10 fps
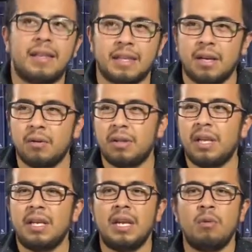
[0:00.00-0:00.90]
que no
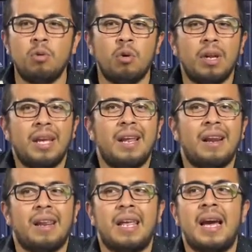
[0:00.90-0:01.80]
tenía un origen
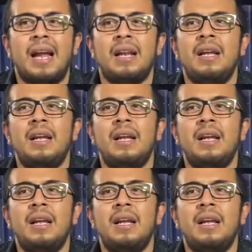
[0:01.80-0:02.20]
real,